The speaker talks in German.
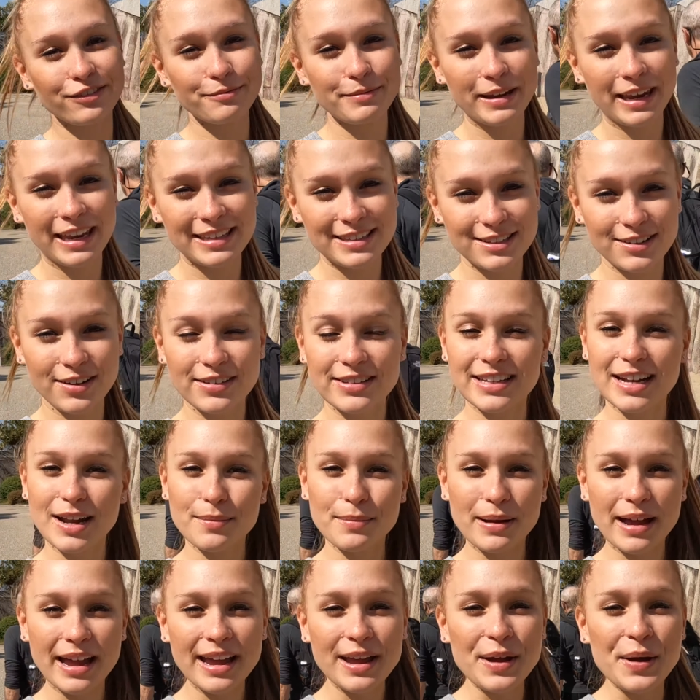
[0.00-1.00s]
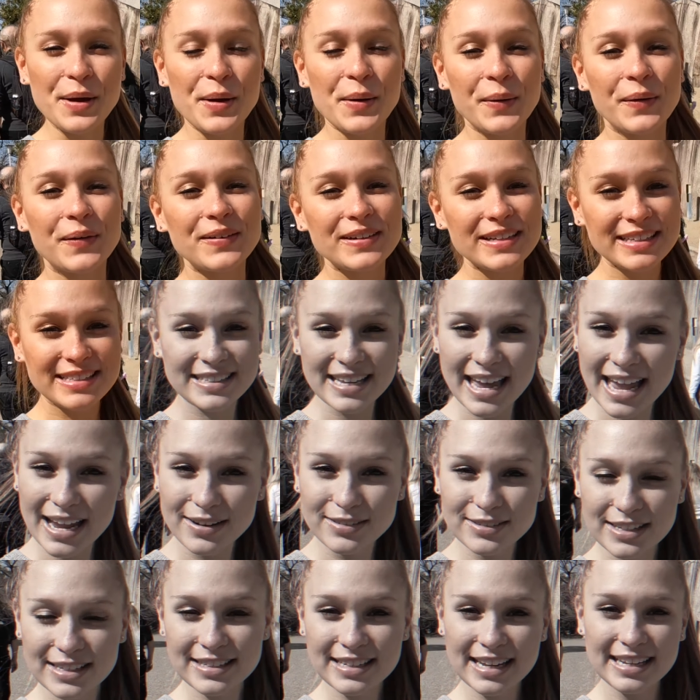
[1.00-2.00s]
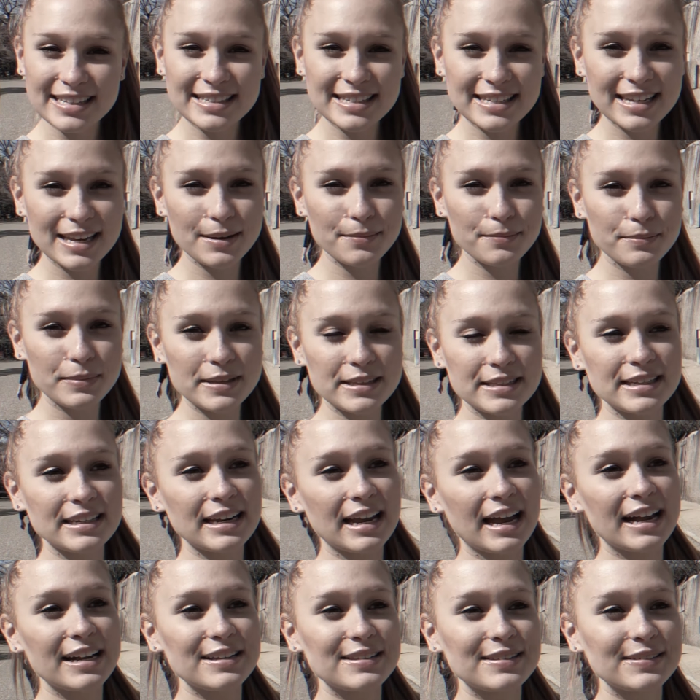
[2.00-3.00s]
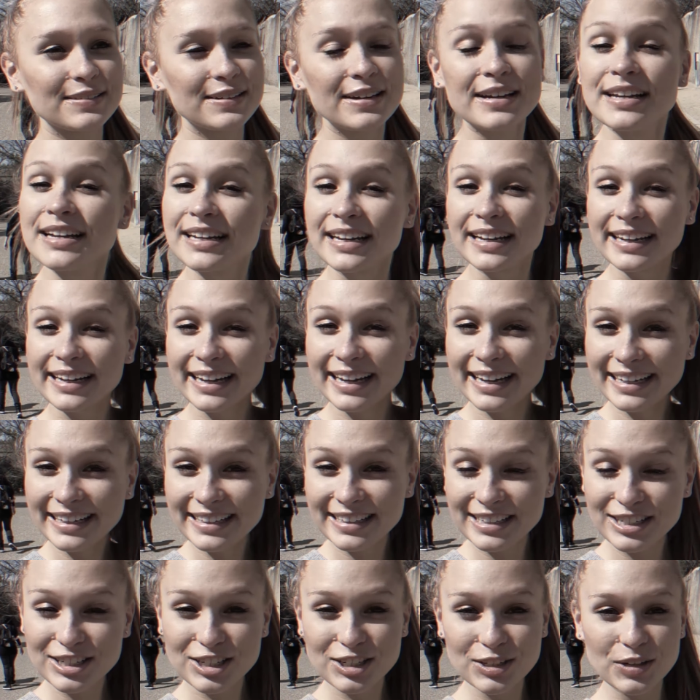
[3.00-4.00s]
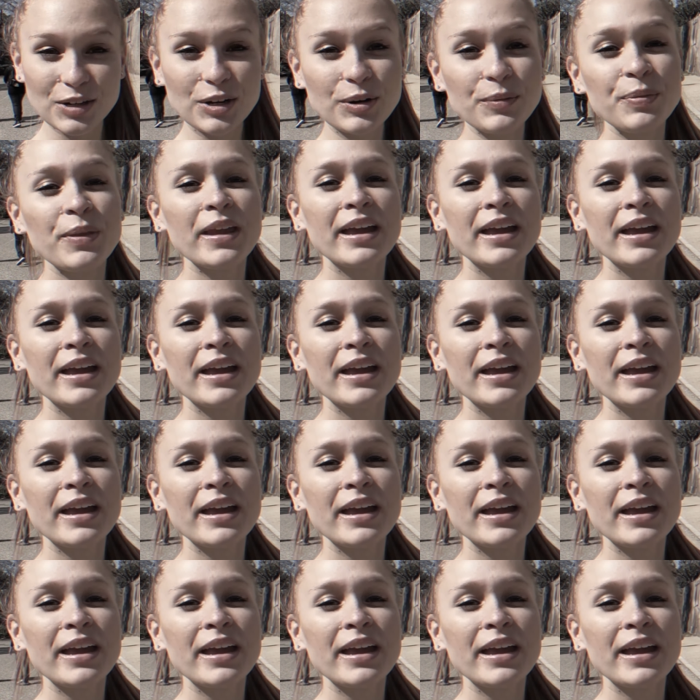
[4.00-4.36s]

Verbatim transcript: von Miki sind heute dabei und die zeigen uns das Ganze hier ein bisschen, also richtig schön.